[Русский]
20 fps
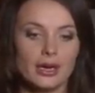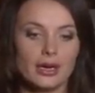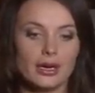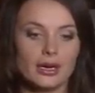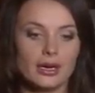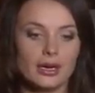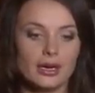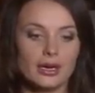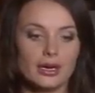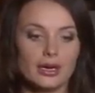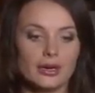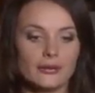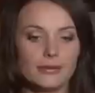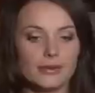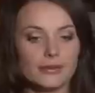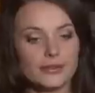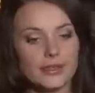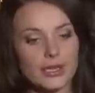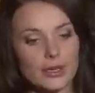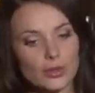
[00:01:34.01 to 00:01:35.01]
А
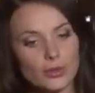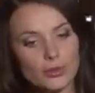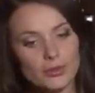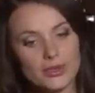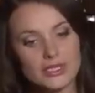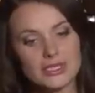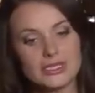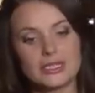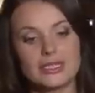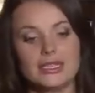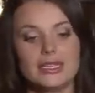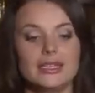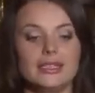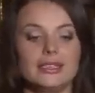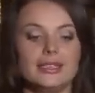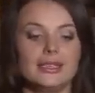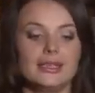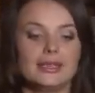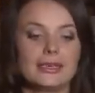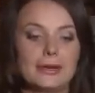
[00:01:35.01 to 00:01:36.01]
во втором
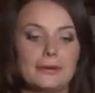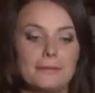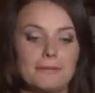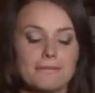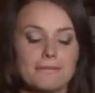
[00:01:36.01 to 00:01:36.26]
отделении